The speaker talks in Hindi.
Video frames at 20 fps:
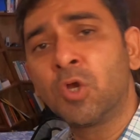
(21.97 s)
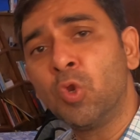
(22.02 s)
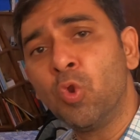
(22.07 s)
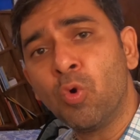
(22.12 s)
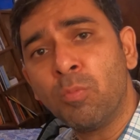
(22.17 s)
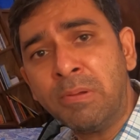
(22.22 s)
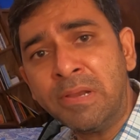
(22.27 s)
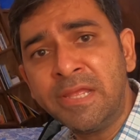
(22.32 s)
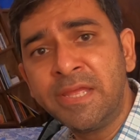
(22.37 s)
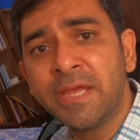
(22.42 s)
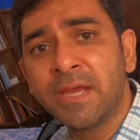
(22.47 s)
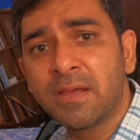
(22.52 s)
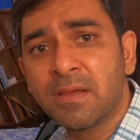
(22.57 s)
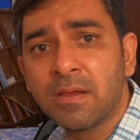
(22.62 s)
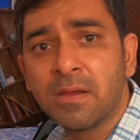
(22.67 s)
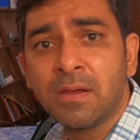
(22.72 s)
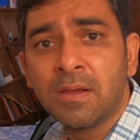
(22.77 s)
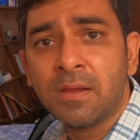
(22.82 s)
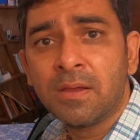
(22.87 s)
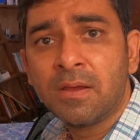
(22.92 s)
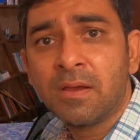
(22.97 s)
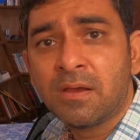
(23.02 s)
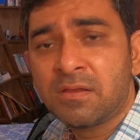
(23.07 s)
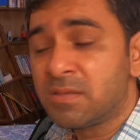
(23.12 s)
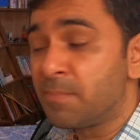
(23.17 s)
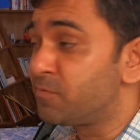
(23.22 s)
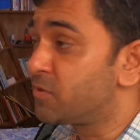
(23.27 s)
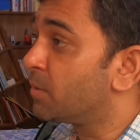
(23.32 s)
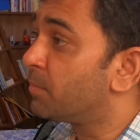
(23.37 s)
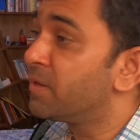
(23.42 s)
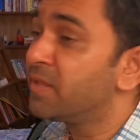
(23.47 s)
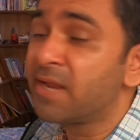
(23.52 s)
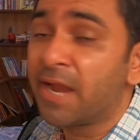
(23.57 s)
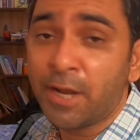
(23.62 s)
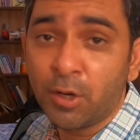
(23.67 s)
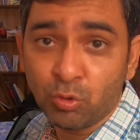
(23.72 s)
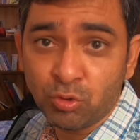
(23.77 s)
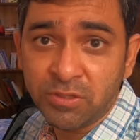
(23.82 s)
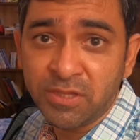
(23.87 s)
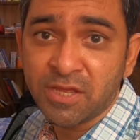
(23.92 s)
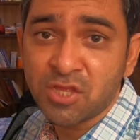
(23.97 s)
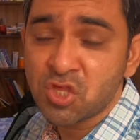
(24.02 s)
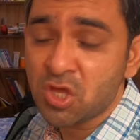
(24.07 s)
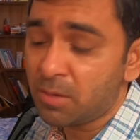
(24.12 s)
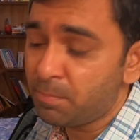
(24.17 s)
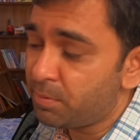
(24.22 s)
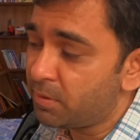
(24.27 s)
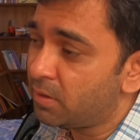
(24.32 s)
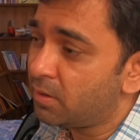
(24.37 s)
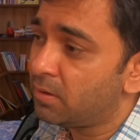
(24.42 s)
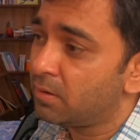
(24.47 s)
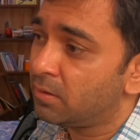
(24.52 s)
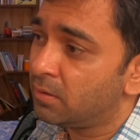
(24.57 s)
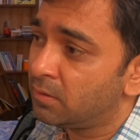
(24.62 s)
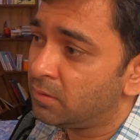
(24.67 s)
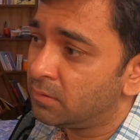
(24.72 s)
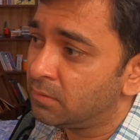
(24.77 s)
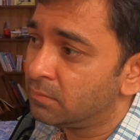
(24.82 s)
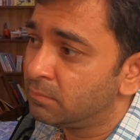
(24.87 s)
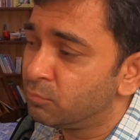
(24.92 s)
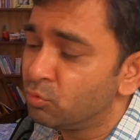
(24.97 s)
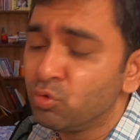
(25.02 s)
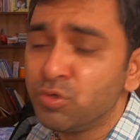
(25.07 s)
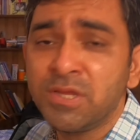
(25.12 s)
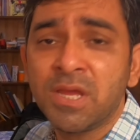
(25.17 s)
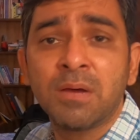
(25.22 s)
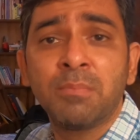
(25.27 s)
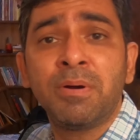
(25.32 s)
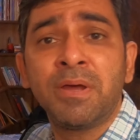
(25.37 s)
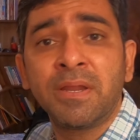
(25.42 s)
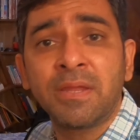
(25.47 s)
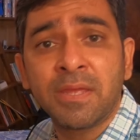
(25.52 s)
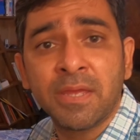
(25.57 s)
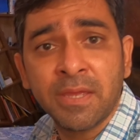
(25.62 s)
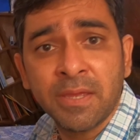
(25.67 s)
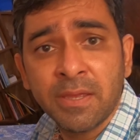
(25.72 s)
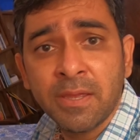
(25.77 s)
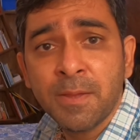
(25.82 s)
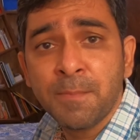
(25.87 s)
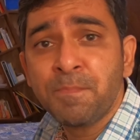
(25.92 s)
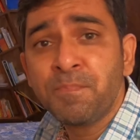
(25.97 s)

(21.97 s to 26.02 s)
ग्लोबली एक सबसे बड़ी राइड होती है जहाँ पर दुनिया भर के